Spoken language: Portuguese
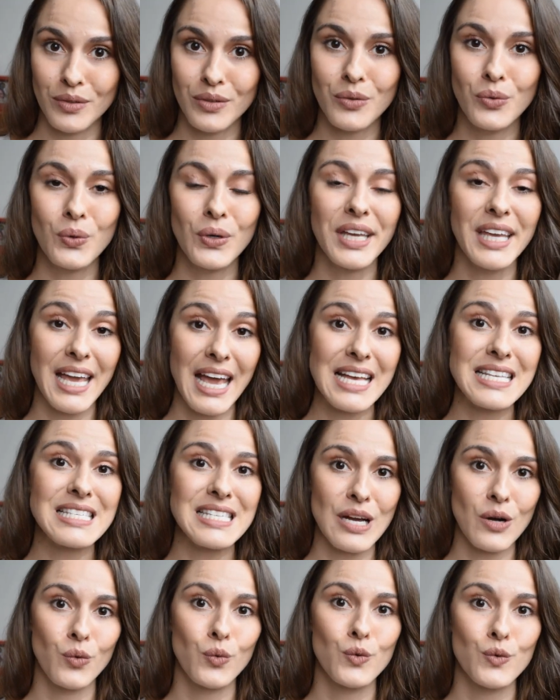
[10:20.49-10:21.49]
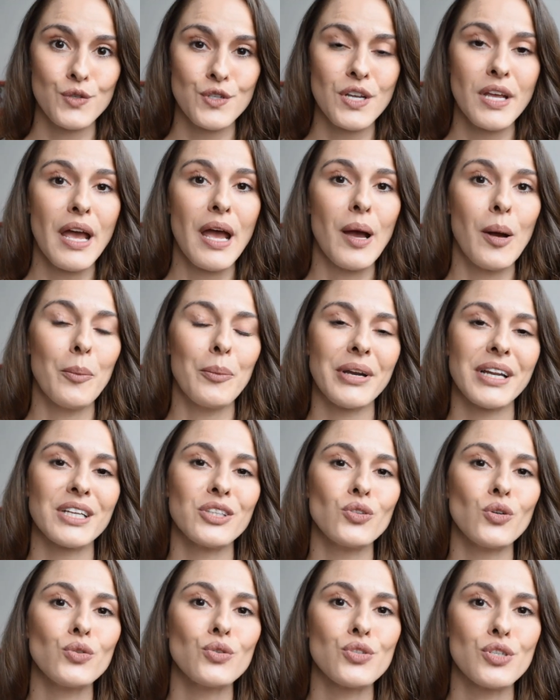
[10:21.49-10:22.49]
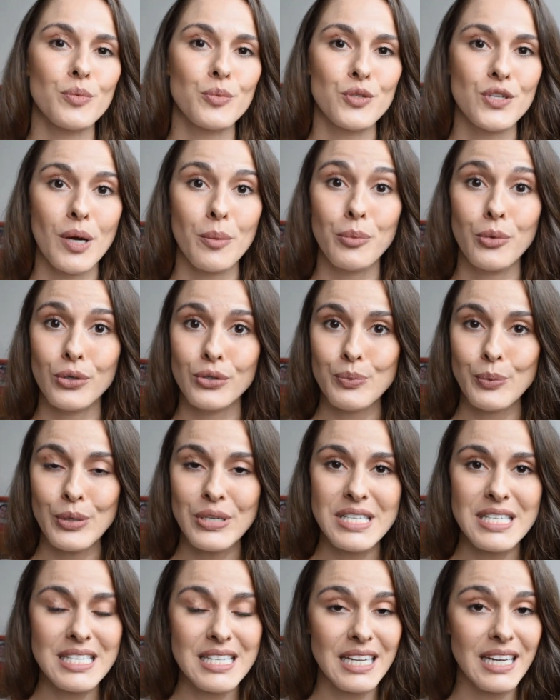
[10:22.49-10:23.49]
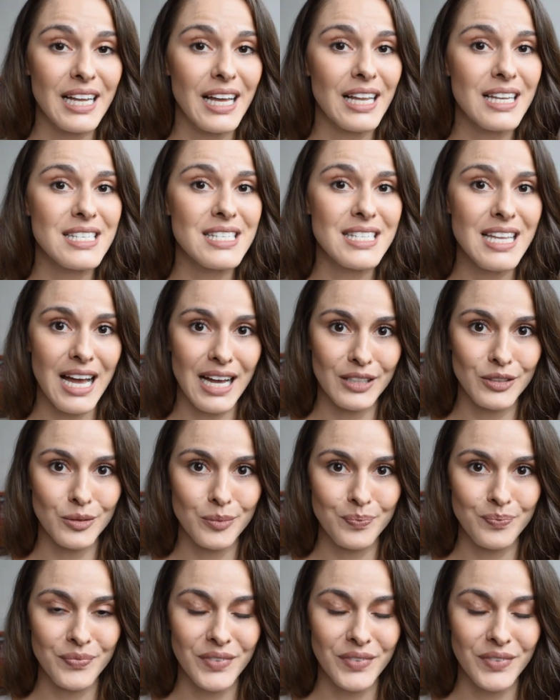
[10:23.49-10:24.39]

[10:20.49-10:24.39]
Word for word: o que é saúde para que todo tipo de aborto possa ser realizado